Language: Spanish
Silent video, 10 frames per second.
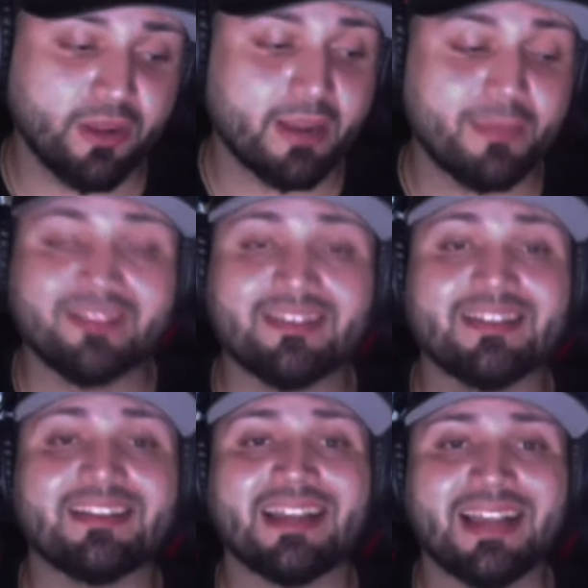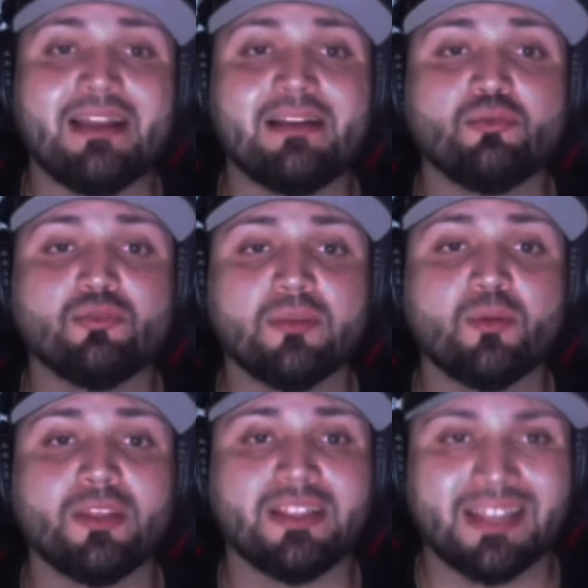pues representa que hay algún
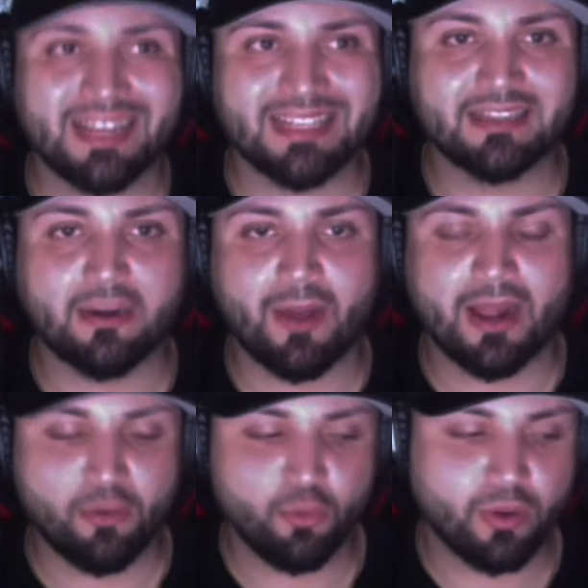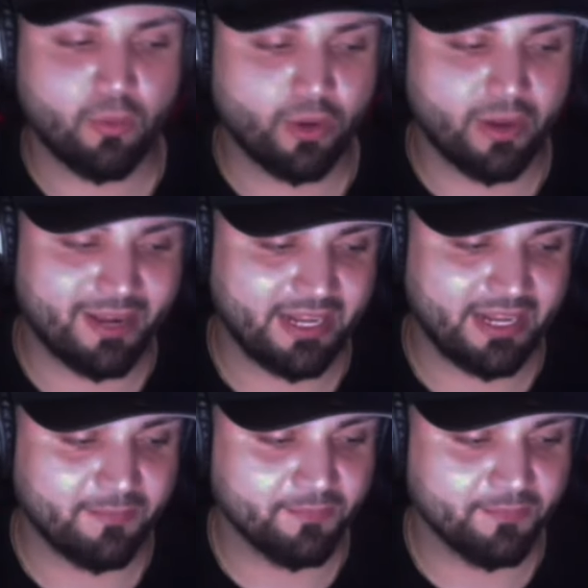tipo de interés en trabajarlo de una buena manera.